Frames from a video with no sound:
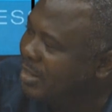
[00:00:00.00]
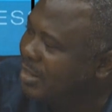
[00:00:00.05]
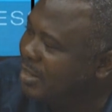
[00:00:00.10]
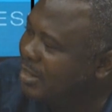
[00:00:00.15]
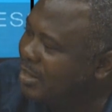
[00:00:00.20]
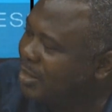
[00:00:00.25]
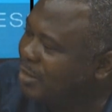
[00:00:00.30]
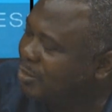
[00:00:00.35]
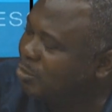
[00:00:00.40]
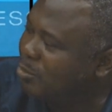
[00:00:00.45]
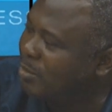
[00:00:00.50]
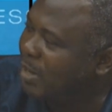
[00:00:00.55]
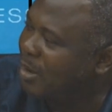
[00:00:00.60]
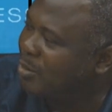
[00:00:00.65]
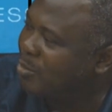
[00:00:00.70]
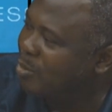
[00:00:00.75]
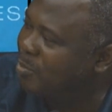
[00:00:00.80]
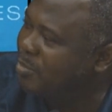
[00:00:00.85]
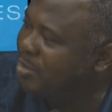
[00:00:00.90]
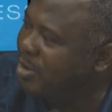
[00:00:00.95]
euh, sous la
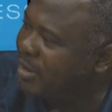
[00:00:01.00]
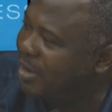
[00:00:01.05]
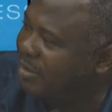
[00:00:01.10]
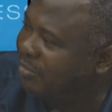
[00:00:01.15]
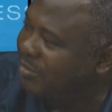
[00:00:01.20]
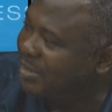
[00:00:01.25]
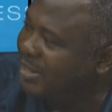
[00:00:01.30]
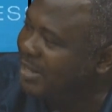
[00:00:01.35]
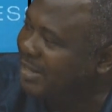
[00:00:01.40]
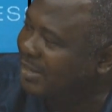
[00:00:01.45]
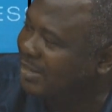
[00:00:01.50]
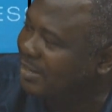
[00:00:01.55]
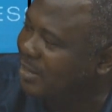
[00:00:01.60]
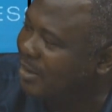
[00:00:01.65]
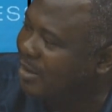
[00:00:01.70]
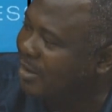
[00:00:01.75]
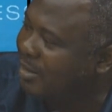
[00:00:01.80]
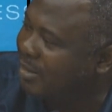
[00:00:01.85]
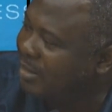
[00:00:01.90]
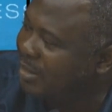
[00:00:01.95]
coupe d'un
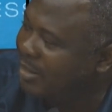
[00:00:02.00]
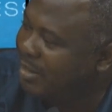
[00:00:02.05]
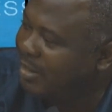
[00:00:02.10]
affinguessant